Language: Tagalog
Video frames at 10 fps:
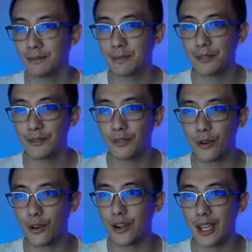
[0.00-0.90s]

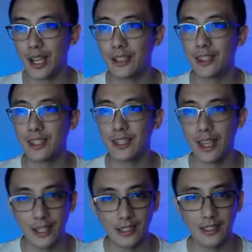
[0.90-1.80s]
Before anything
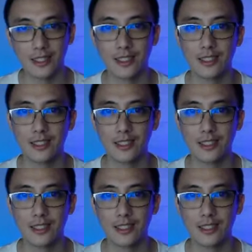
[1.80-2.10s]
else,